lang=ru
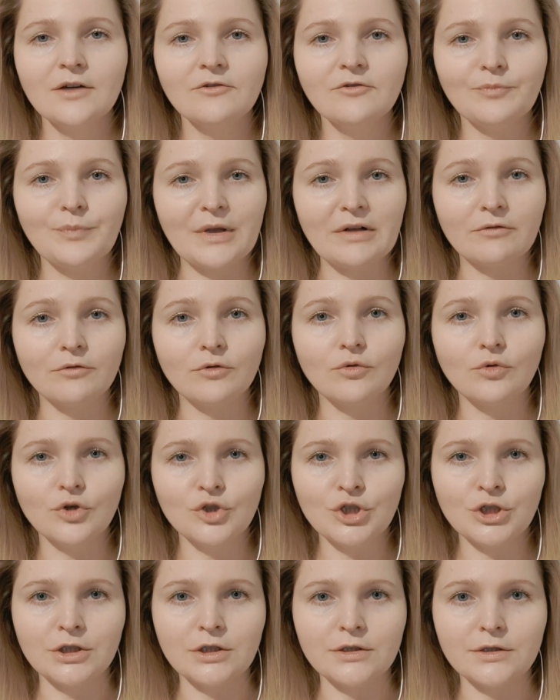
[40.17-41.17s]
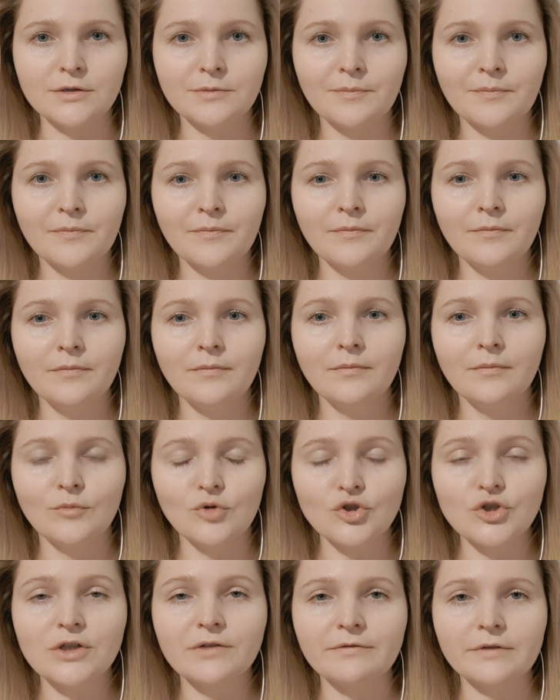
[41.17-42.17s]
В первую очередь
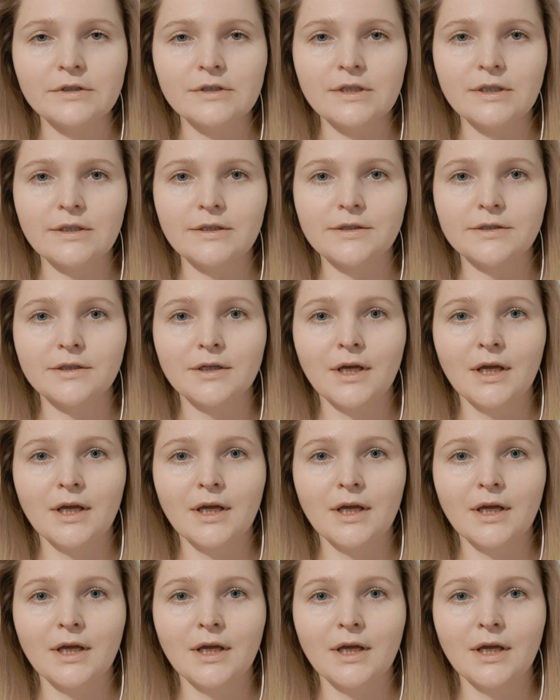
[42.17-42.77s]
можно выделить